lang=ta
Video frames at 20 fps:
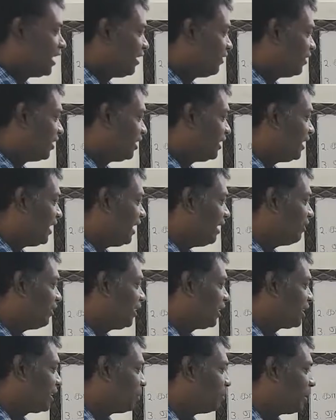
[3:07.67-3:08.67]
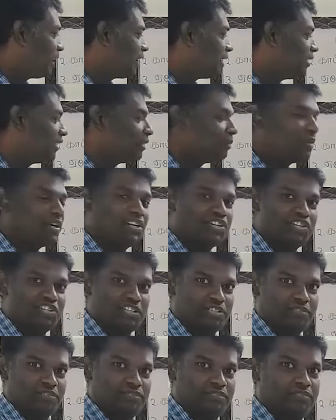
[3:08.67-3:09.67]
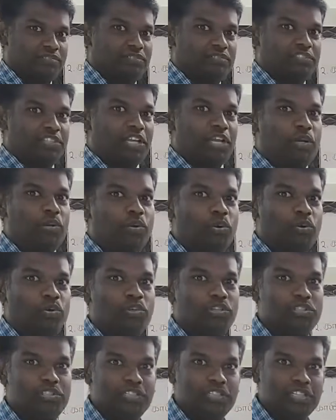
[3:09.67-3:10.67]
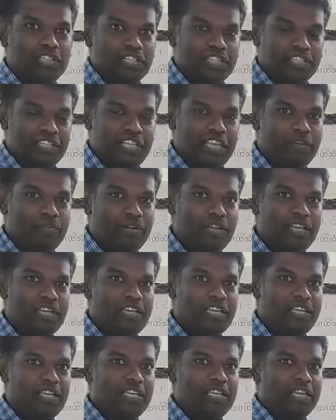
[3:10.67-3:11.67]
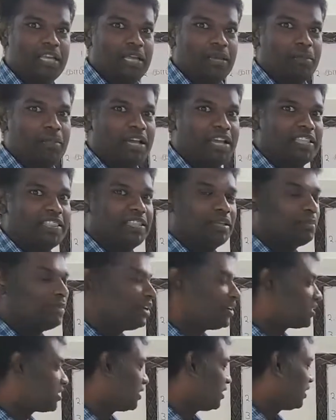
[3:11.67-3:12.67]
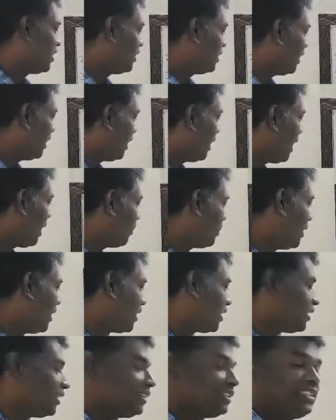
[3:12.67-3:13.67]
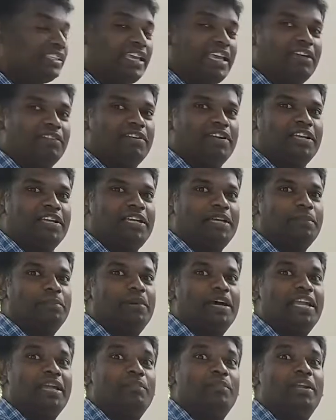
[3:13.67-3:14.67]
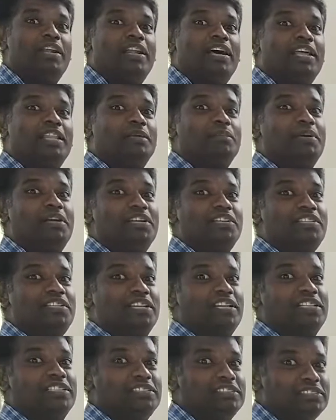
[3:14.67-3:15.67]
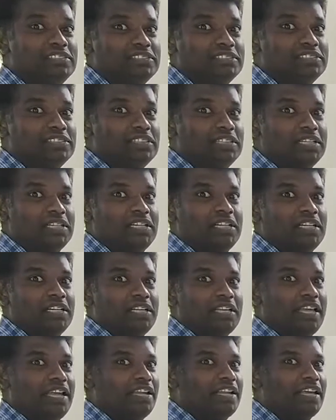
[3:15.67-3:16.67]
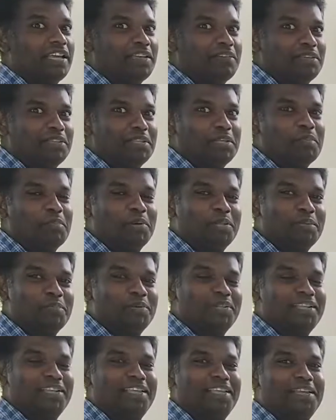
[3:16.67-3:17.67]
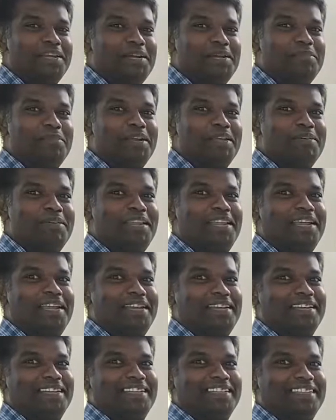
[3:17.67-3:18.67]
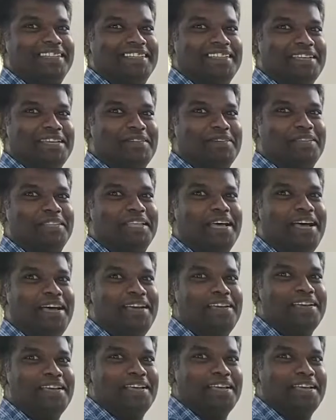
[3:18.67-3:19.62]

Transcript: இவன் தேவனுக்கு பயந்த மனுஷன் ஏனோக்கு தேவனுக்கு பயந்த மனுஷன் இந்த லாமேக்கு தேவனுக்கு பயமில்லாத மனுஷன் ஏன்னா இவன் தான் முத முதல்ல இரண்டு மனைவிகளை கட்டினது இவன் தான்